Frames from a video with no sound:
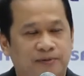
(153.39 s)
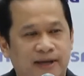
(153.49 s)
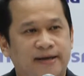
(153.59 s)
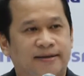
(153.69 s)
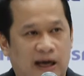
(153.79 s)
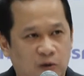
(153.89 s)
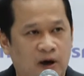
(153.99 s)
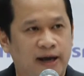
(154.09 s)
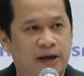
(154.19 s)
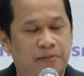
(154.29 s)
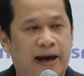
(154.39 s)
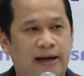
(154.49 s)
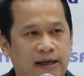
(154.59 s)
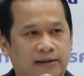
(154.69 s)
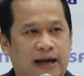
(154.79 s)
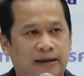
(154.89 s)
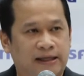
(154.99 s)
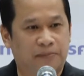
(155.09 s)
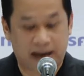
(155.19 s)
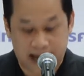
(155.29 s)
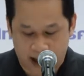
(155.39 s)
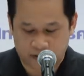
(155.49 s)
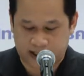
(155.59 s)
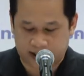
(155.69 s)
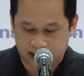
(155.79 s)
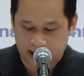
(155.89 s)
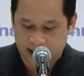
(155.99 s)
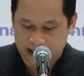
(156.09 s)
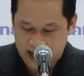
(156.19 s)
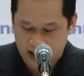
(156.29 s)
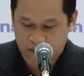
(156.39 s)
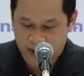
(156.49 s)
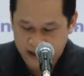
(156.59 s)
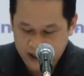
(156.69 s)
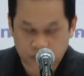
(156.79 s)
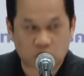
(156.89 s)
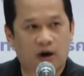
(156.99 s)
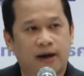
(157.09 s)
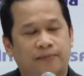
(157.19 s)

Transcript: เส้นสังเวยกับการเลือกตั้งที่ไม่แล้วเสร็จและไม่เรียบร้อย